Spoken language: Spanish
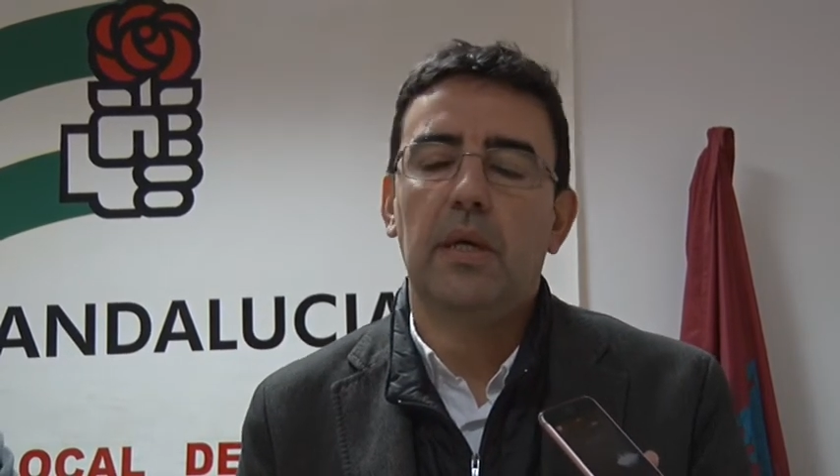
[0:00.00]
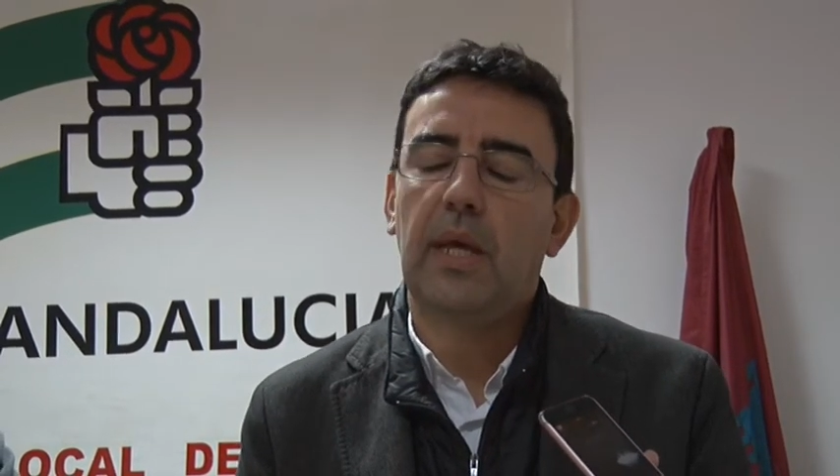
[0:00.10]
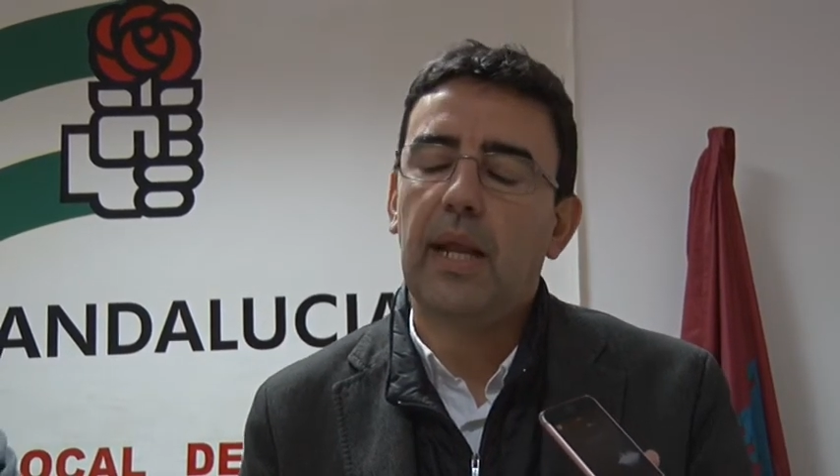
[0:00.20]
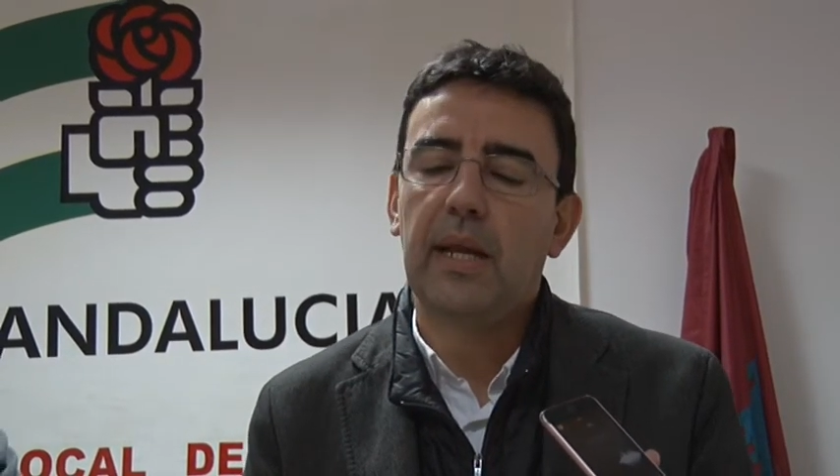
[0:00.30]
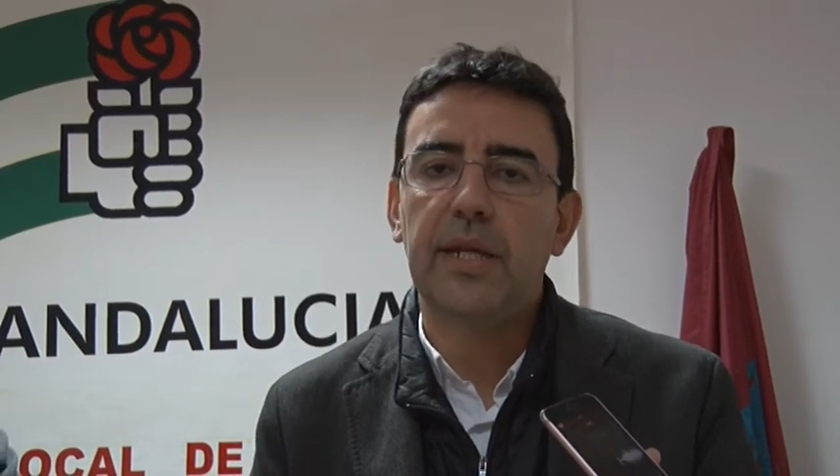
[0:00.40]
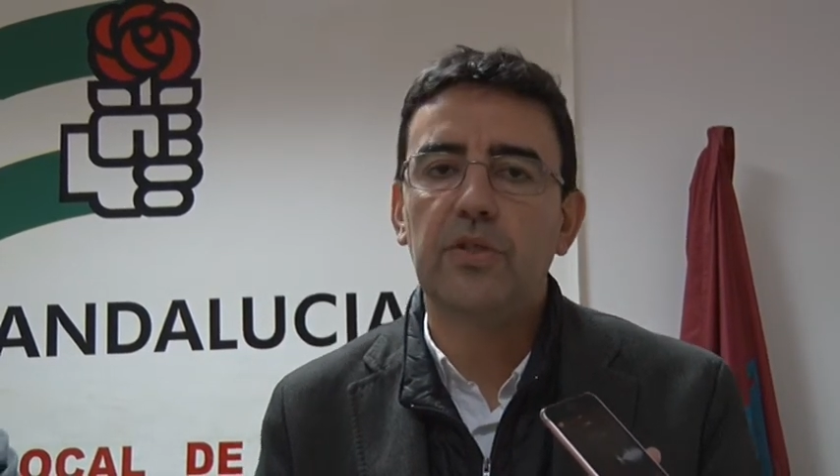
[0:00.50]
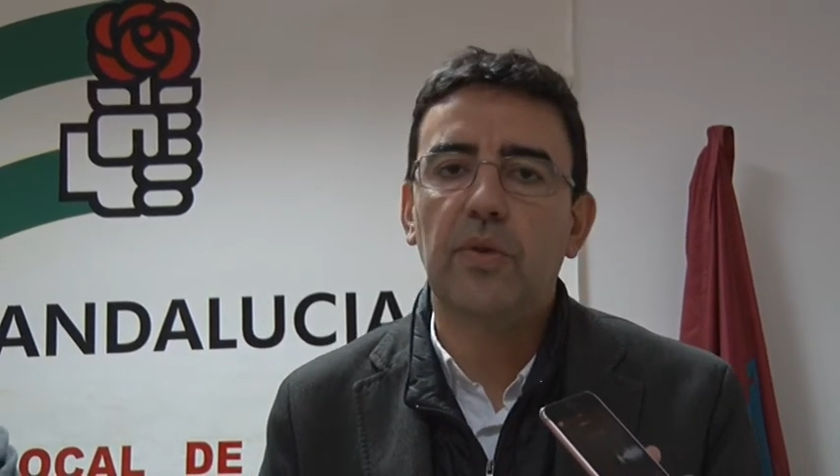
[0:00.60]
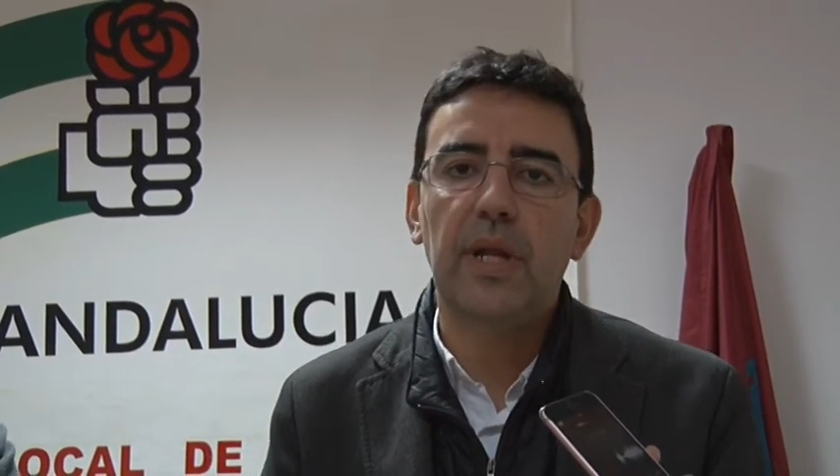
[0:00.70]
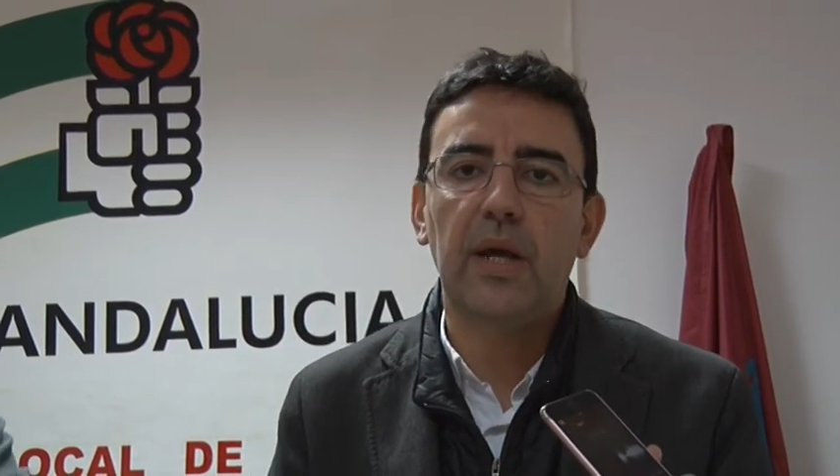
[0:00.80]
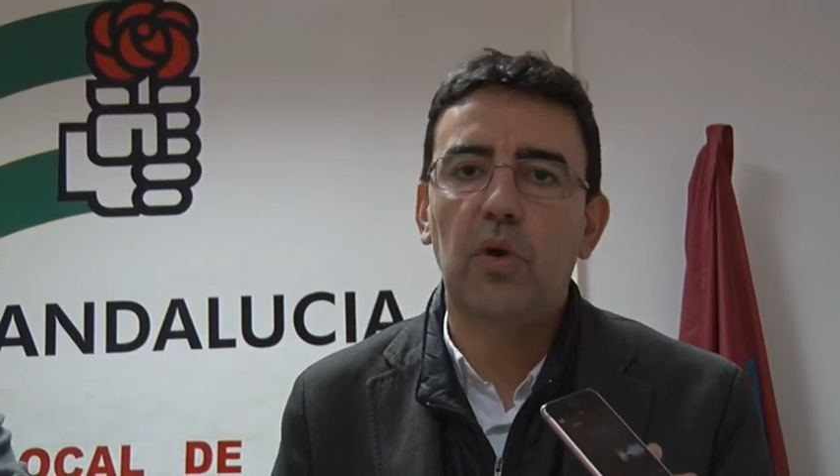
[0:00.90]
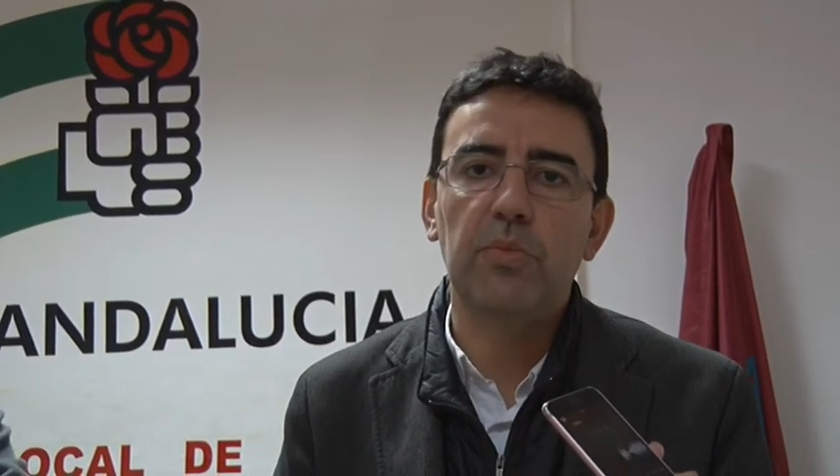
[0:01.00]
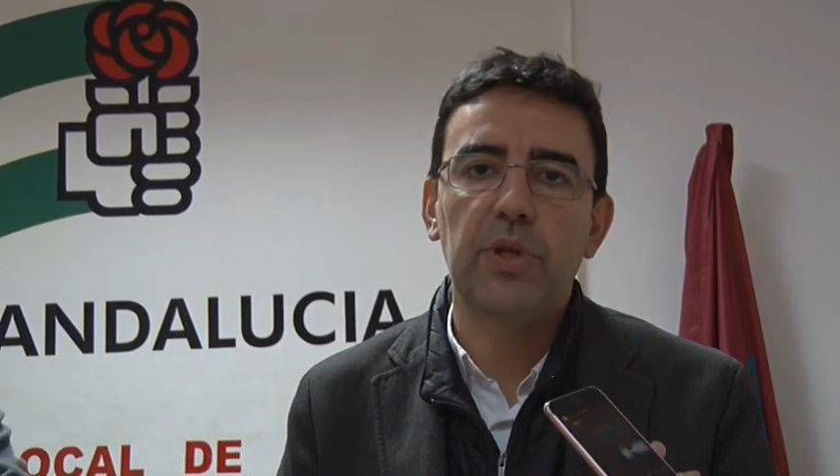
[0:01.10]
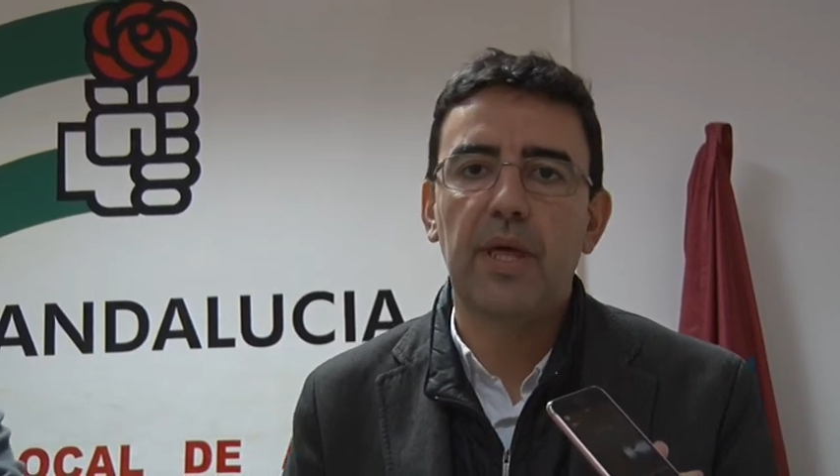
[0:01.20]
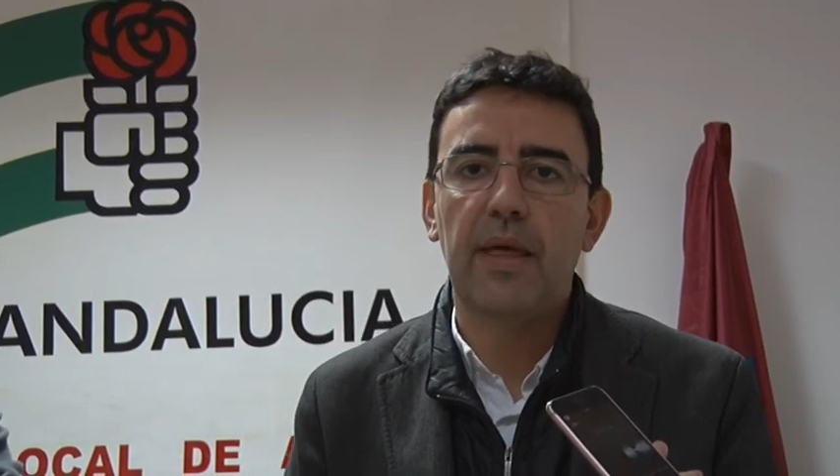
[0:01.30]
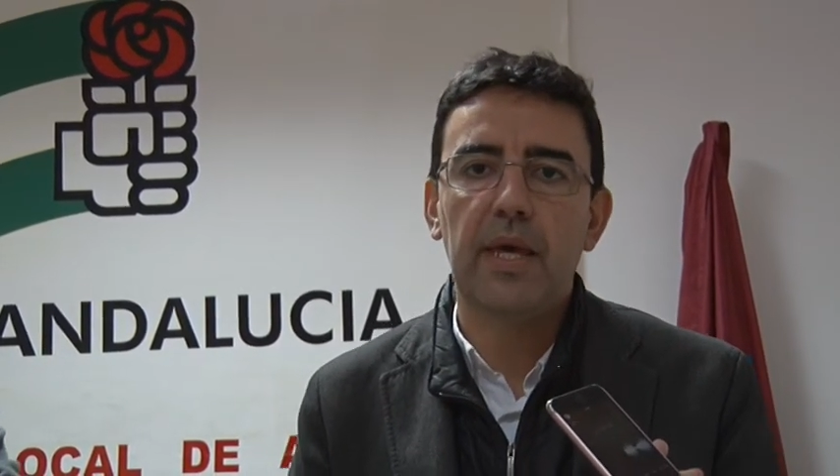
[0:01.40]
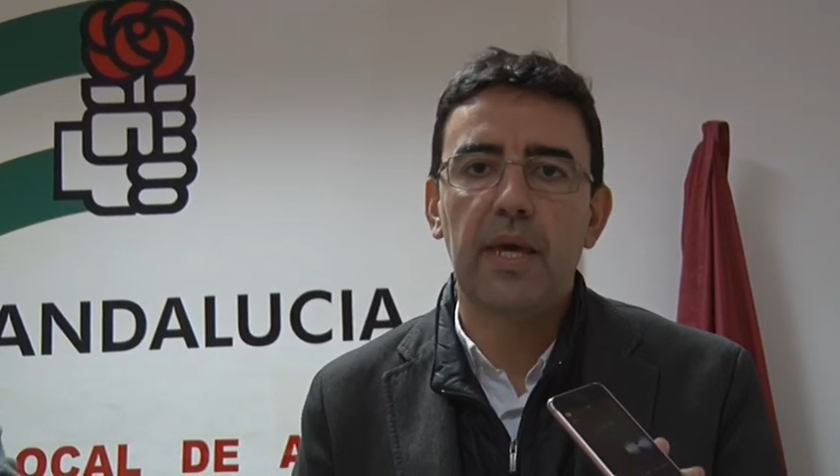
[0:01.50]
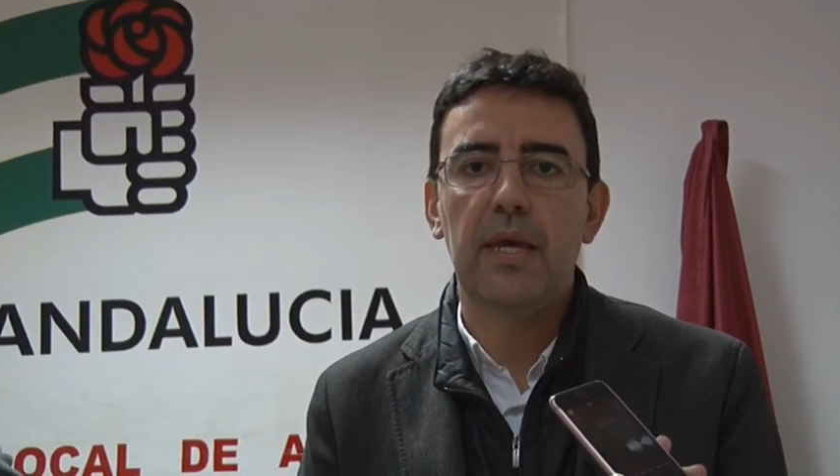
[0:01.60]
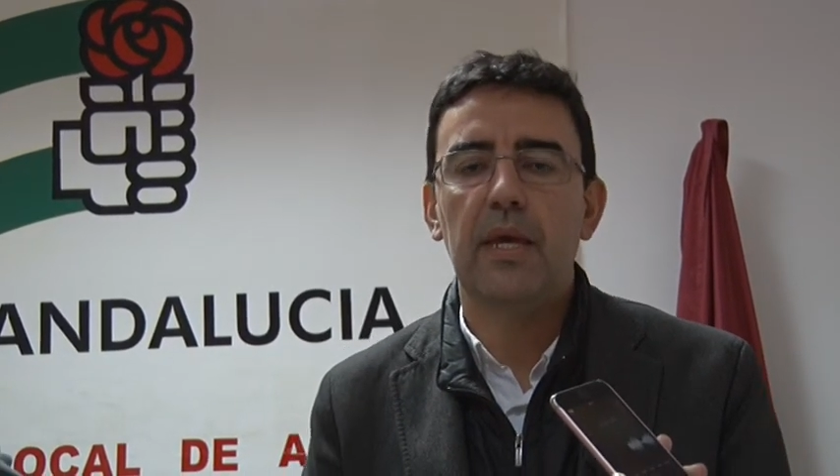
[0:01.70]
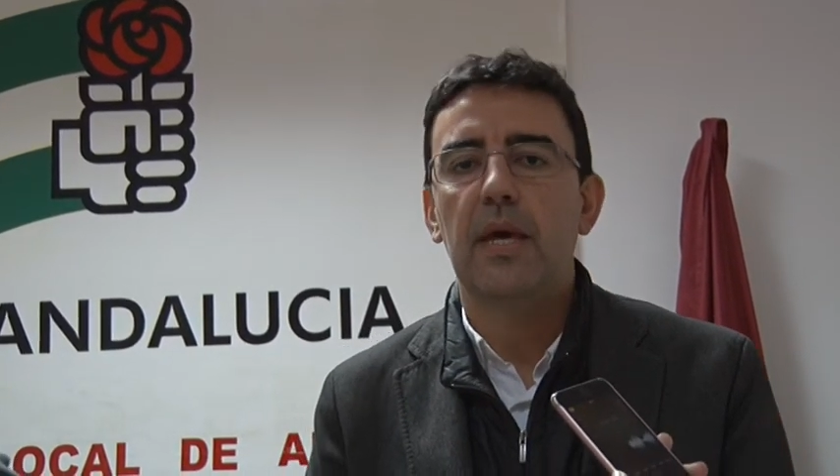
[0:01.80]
que el resto de las comunidades